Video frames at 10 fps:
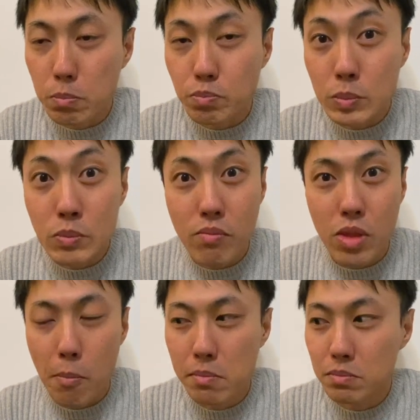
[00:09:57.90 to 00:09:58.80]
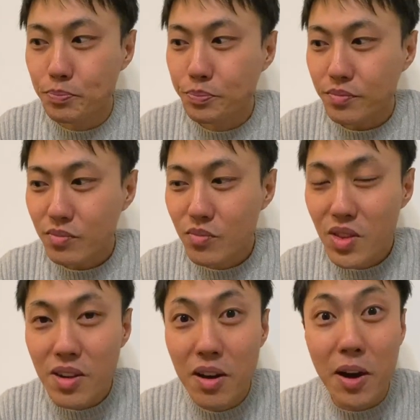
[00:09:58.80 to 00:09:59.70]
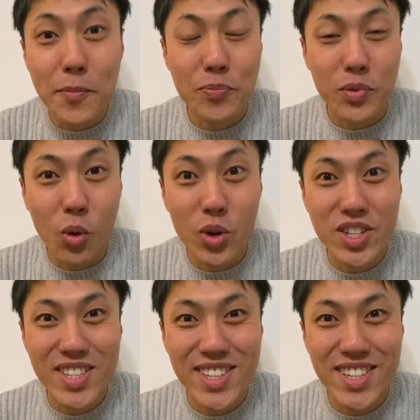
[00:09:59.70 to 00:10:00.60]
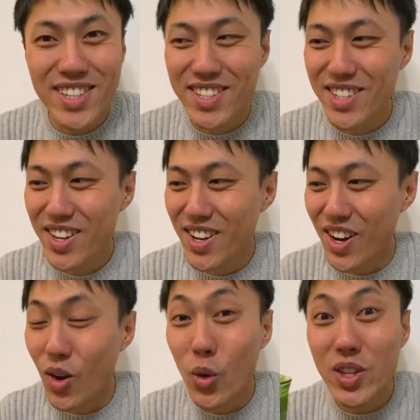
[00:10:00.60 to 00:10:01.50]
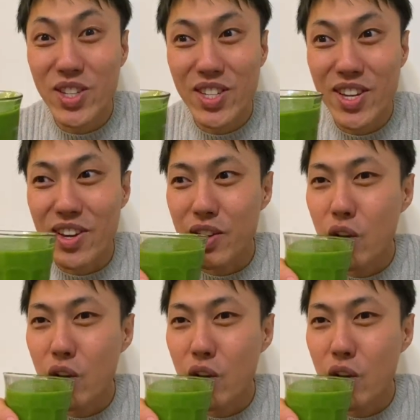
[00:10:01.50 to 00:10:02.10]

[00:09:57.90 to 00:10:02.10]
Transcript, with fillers: うん、うん、あ、美味しいです。あ、美味しい。